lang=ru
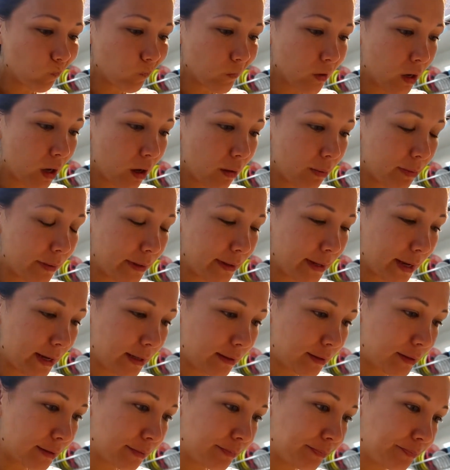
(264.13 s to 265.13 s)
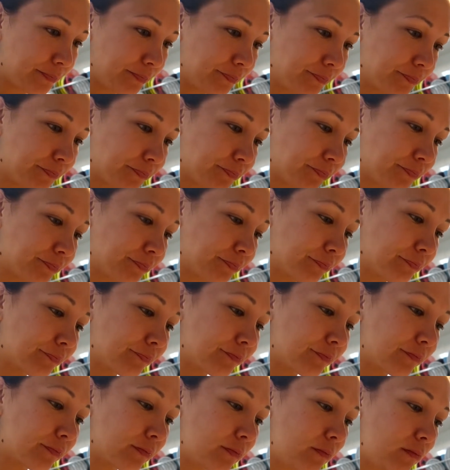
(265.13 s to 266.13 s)
Как понять?
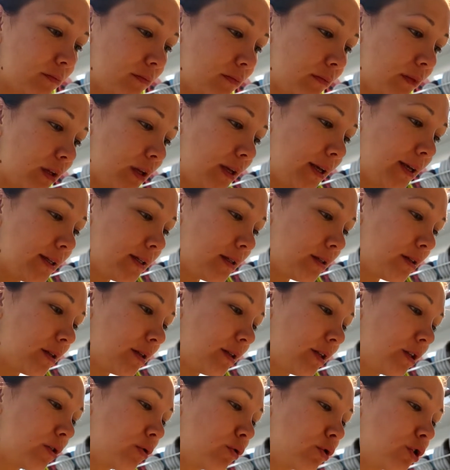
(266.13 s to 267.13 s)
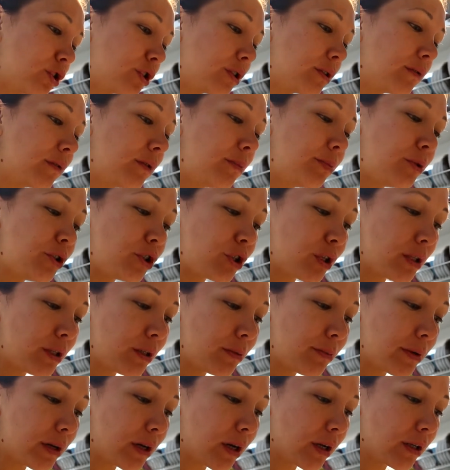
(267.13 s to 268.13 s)
Если ты не дружишь с выпечкой,
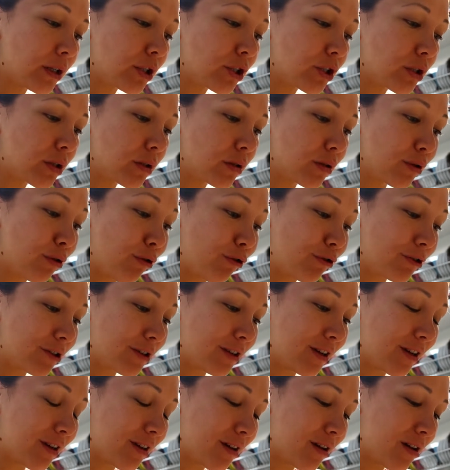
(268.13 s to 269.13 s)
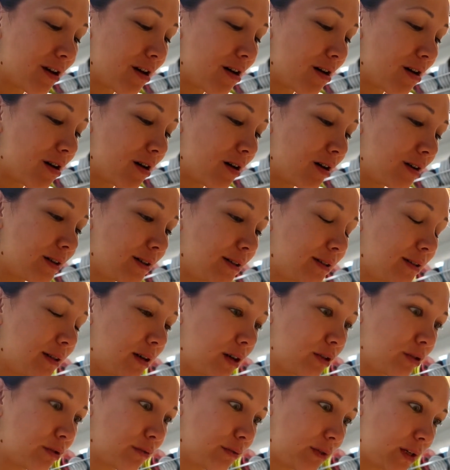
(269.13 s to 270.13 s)
тебе, конечно, сложно
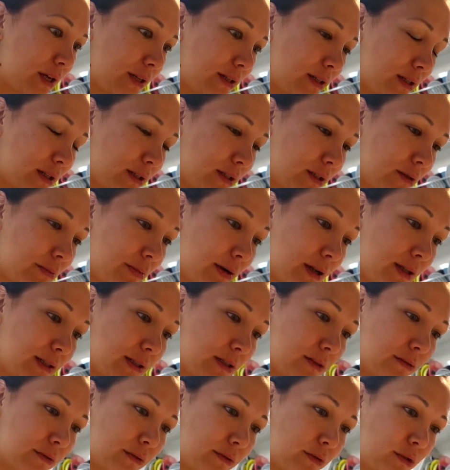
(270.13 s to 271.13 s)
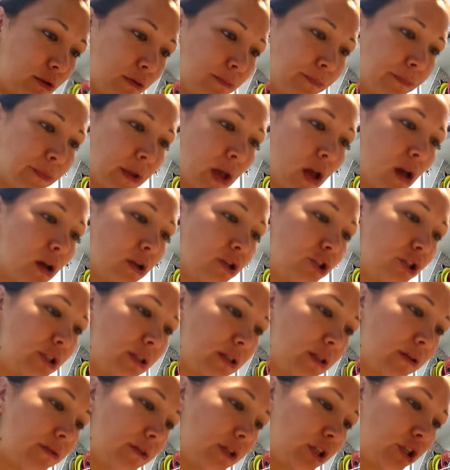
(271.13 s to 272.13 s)
сразу взять и разобраться во всем.
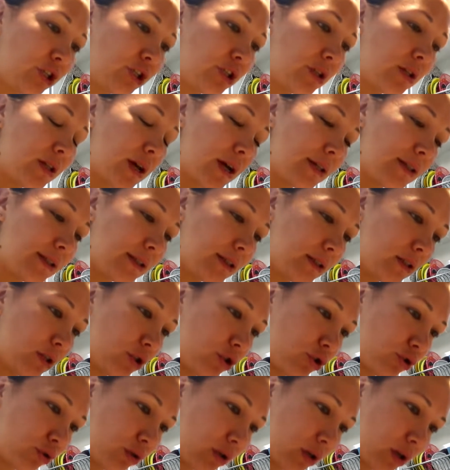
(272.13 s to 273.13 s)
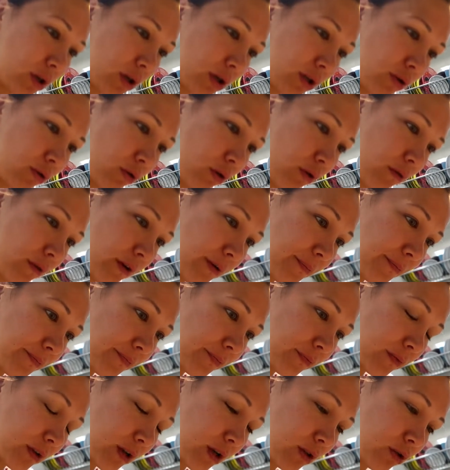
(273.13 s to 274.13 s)
Чисто внешне, да, тесто еще не готово.
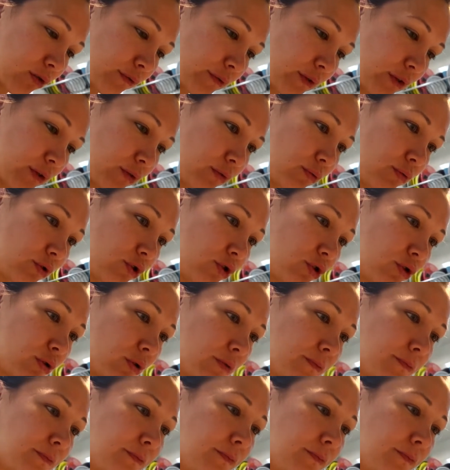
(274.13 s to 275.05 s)
Оно внизу еще.